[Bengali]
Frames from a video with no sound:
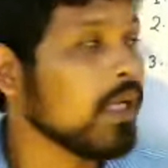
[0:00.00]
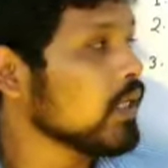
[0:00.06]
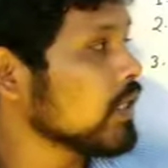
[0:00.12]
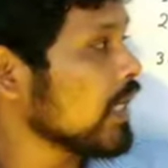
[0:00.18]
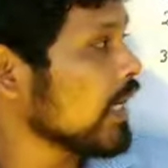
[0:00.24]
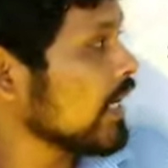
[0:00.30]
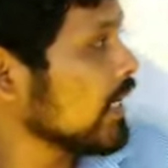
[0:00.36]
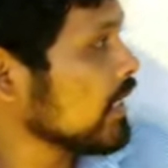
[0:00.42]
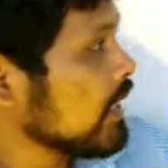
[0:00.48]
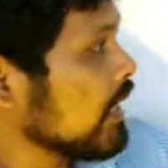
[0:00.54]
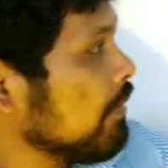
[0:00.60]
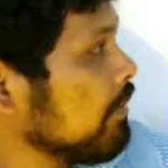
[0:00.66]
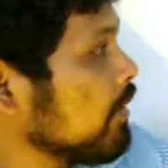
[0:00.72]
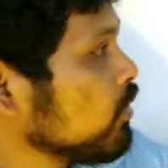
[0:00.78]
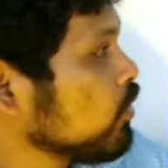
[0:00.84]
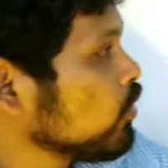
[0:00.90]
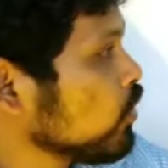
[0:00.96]
সেক্ষেত্রে
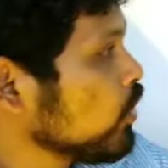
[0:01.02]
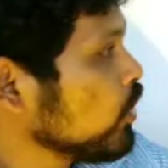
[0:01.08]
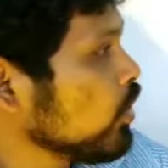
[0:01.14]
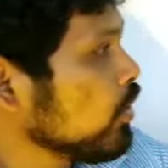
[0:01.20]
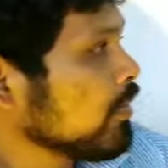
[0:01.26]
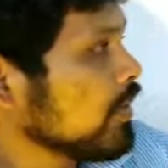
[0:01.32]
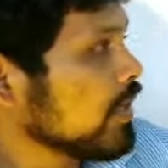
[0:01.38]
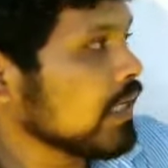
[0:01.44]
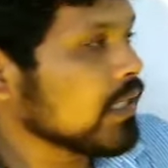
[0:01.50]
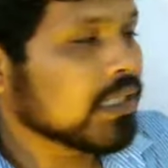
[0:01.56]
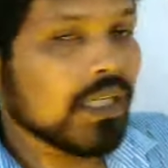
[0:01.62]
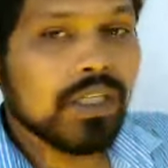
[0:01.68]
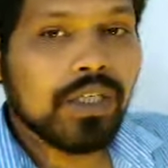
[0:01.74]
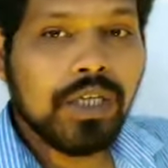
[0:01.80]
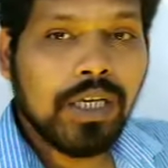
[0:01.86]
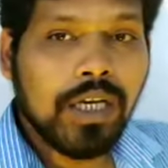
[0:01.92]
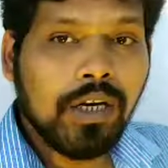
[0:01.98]
আমরা দুটো নিয়মকে আজকে
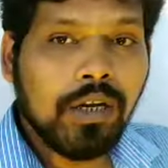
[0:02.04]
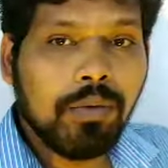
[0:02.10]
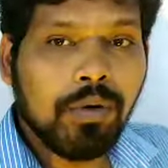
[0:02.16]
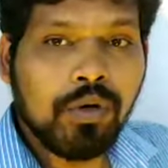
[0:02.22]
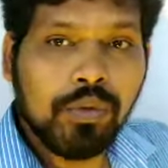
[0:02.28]
শিখে নেব